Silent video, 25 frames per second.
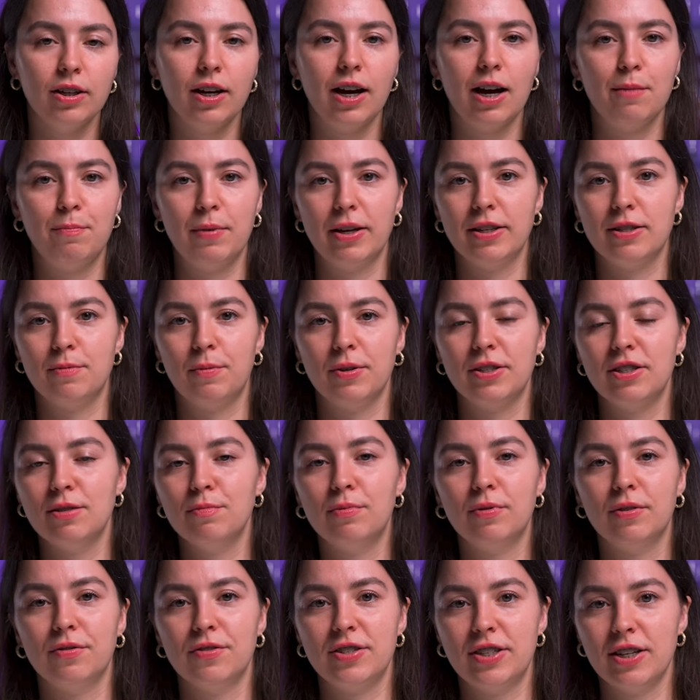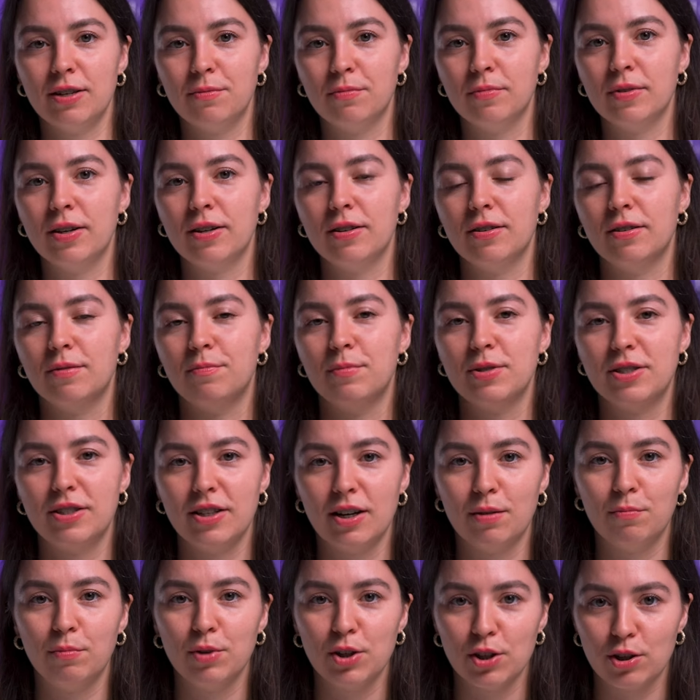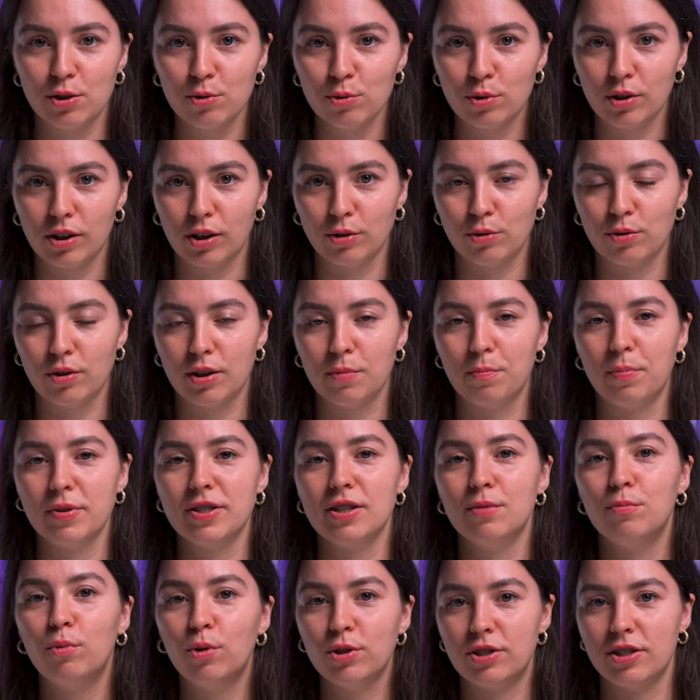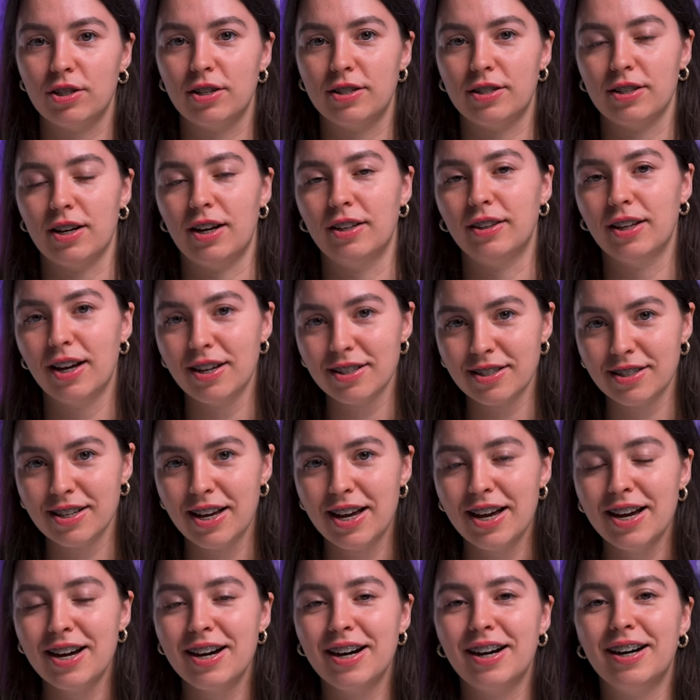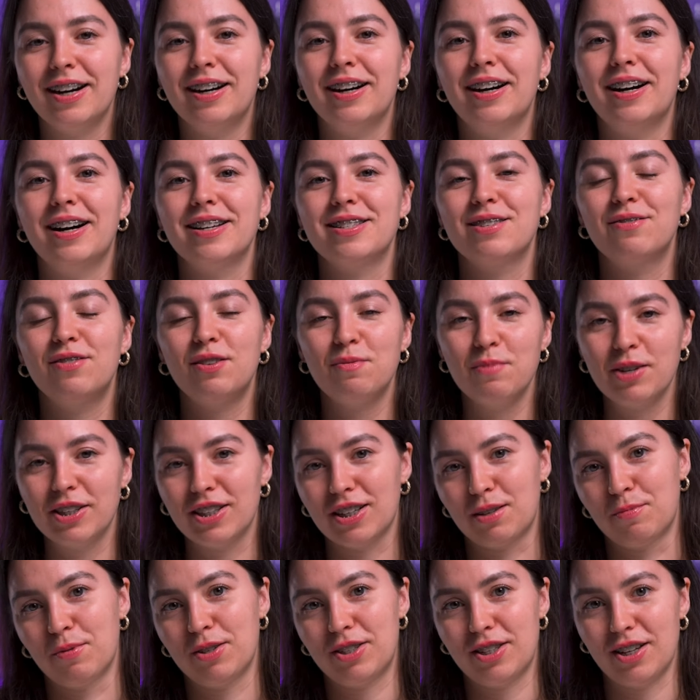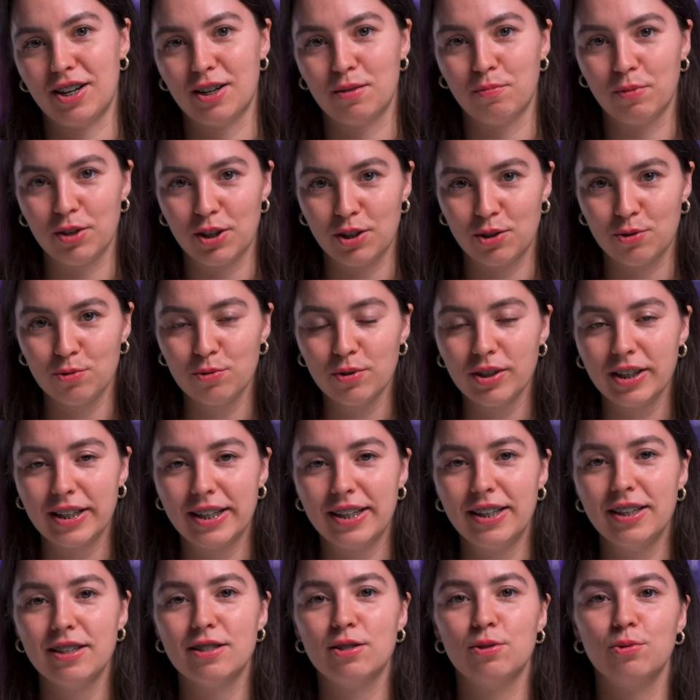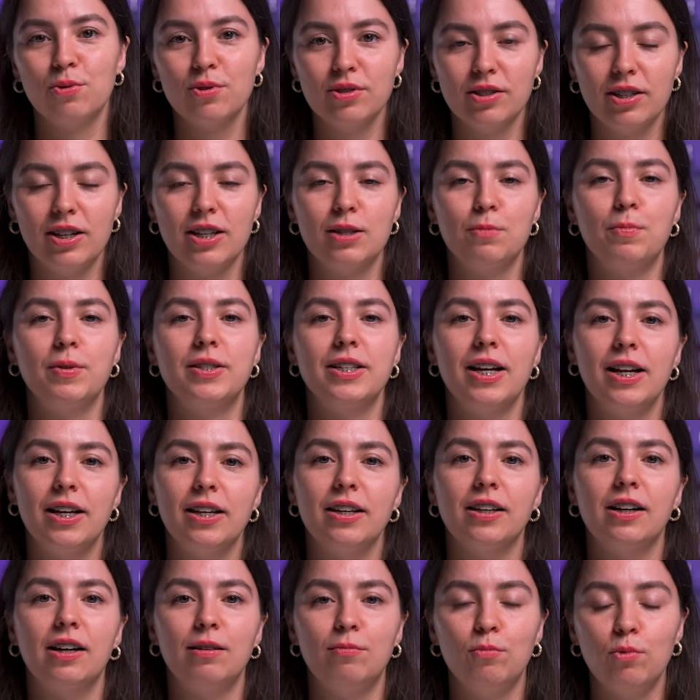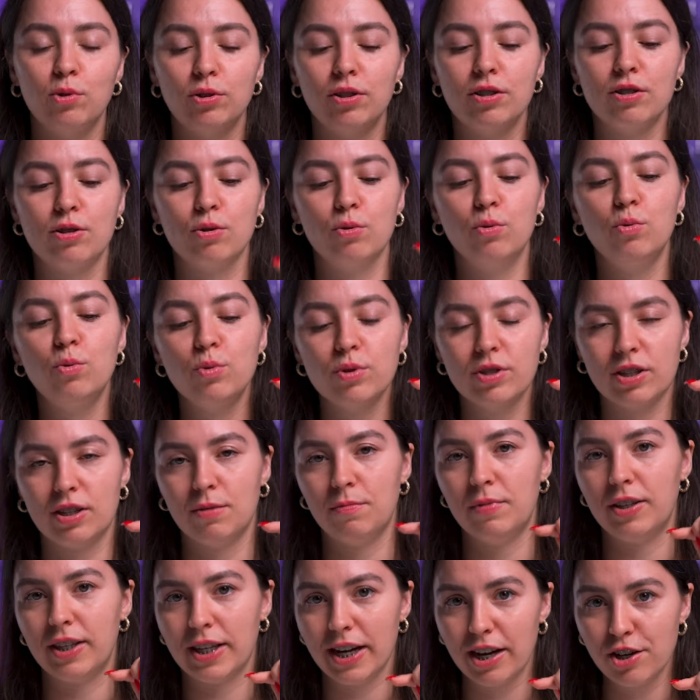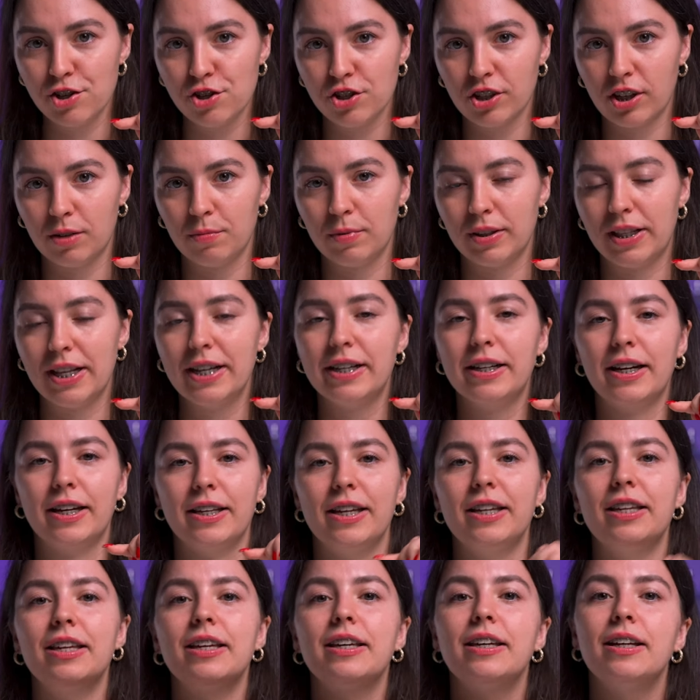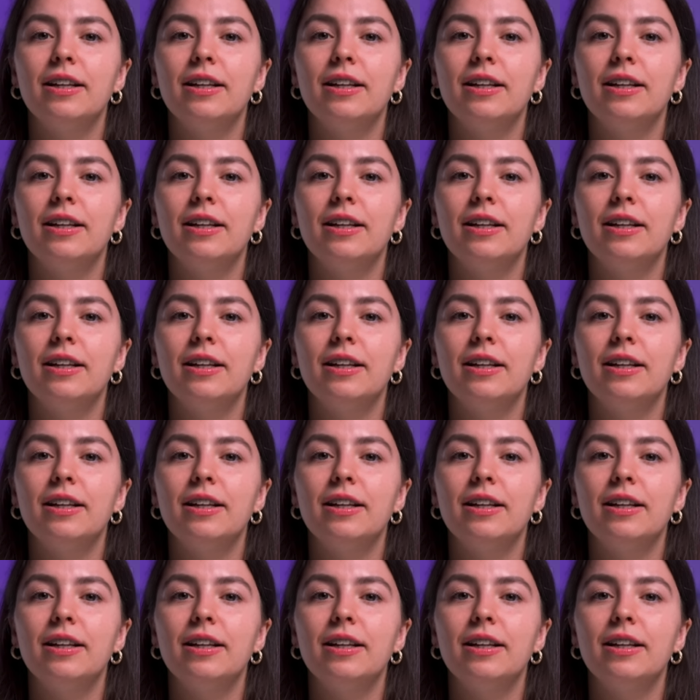Опять спасибо всем э, мастерам маникюра, которые позаботились о нас, а, о современных мастерах маникюра и создали специальные комоды с узкими ящиками для хранения